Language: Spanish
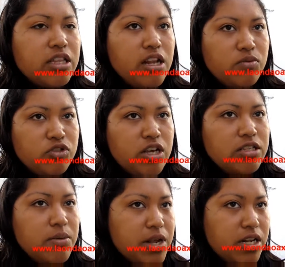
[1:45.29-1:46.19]
Tenemos seis
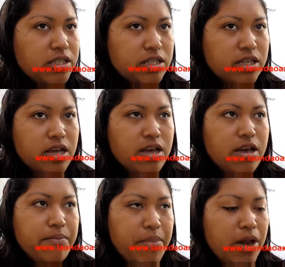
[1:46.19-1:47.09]
semanas
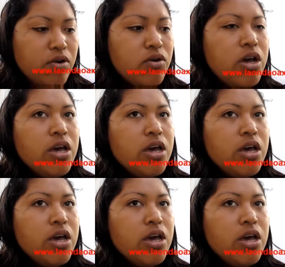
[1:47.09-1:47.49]
de paro